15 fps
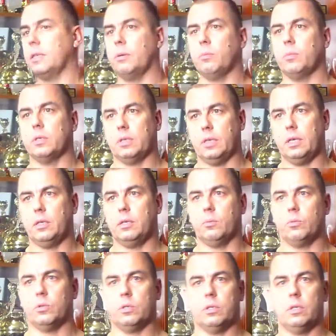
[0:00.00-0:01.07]
самбо, знаете,
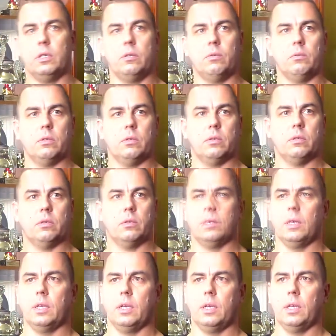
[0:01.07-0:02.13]
может, да, его?
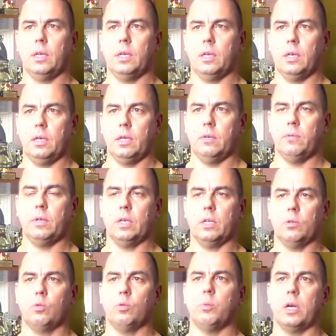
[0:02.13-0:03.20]

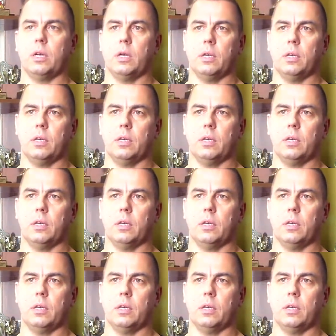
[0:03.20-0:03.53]
Выиграл Кубок